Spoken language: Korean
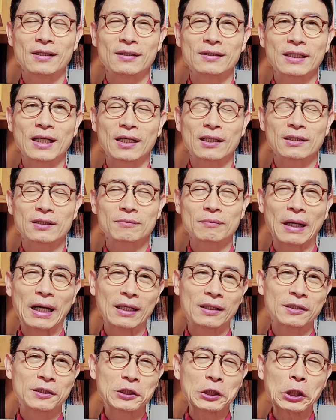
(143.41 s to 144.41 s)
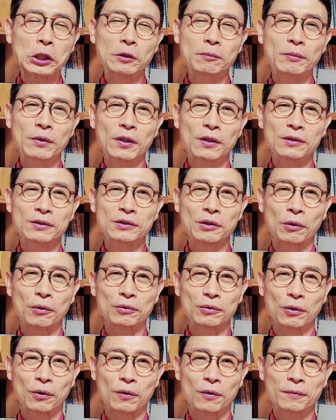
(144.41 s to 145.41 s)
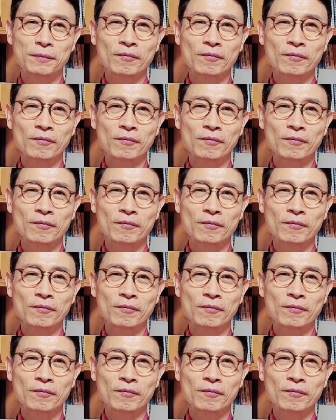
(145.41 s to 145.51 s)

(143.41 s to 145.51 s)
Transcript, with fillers: 약 11,000명 정도